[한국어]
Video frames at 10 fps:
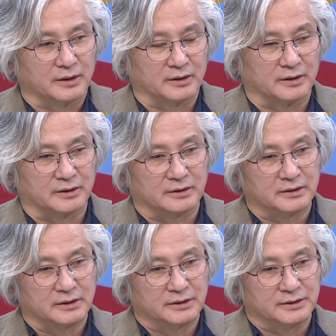어
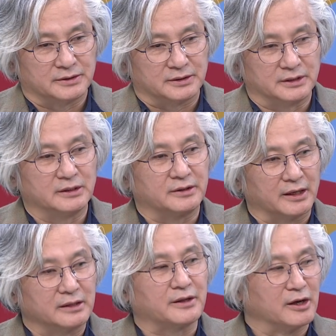
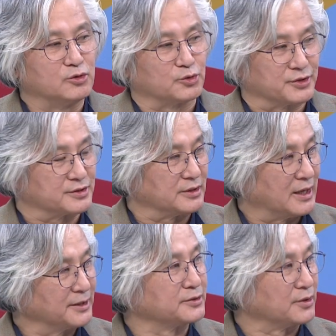1대1 대응으로 해서 아,
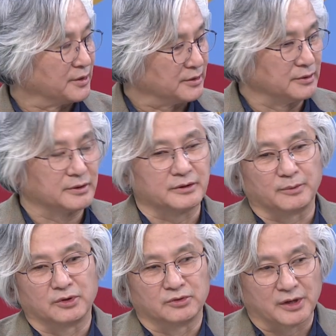하는 네네. 네. 거예요.
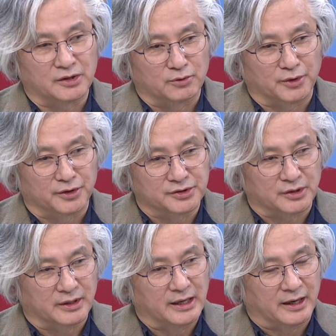원래는. 미국의 경우에는
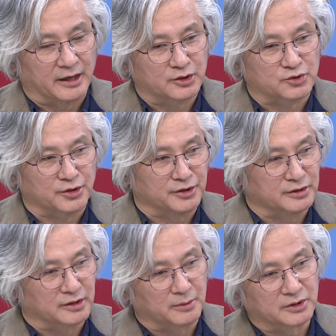이제
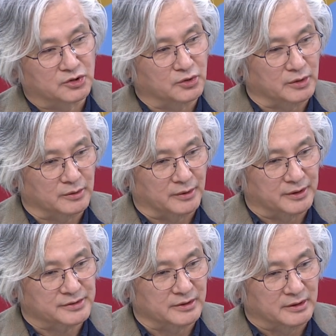애초에는 WTO라고
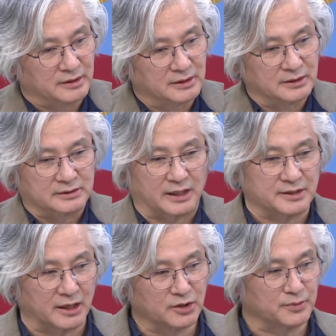해서
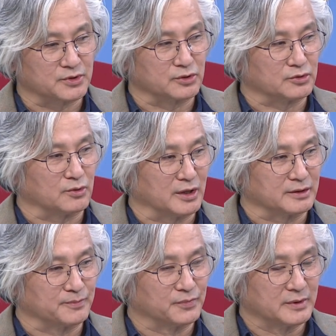다자간 협정을
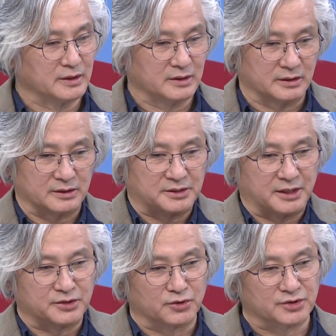통한 어,
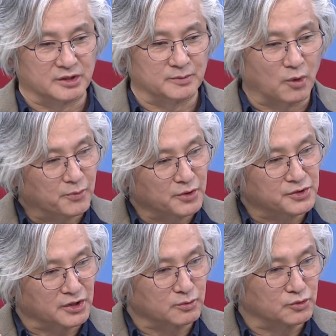세계 전체의
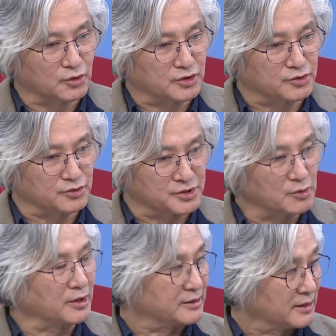보편적인 무역 기준을
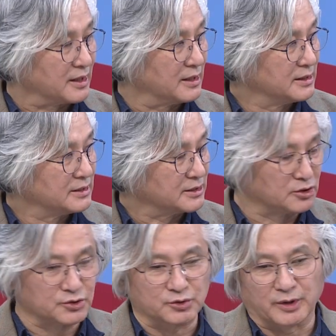세우겠다.
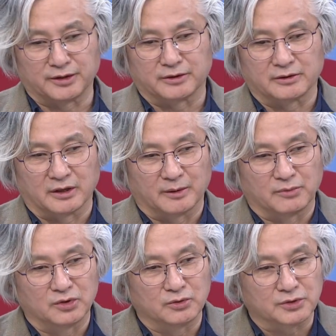이런 식으로 했는데
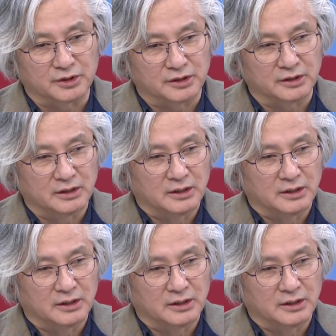미국이